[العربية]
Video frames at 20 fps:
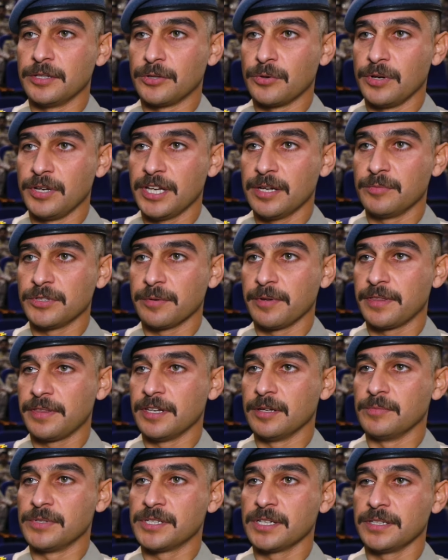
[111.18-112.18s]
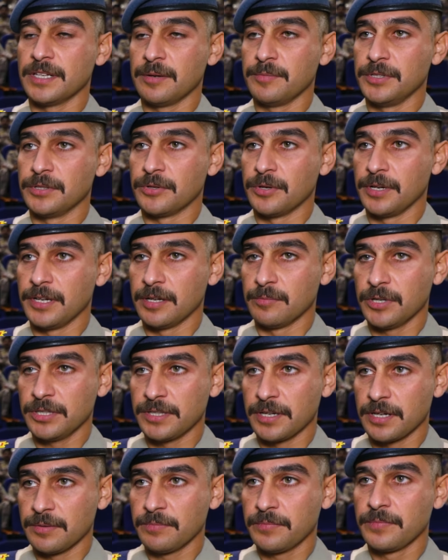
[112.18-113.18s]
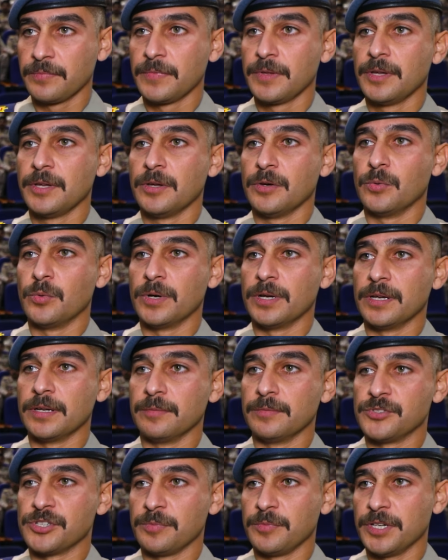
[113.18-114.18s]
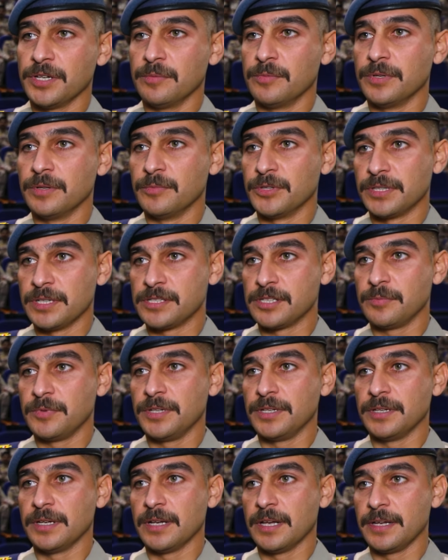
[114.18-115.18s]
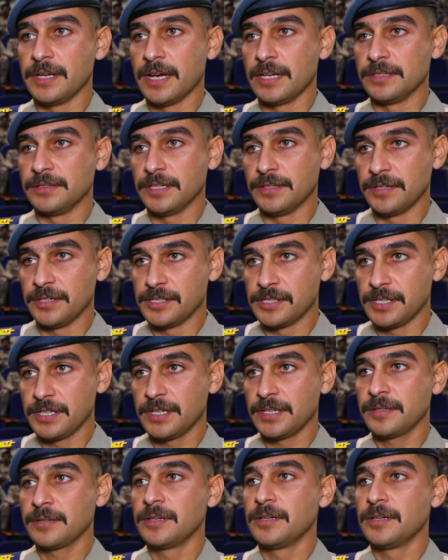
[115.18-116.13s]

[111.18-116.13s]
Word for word: الكليه متمثله من السيد عميد الكليه المحترم وجميع منتسبي الهيئات التدريسيه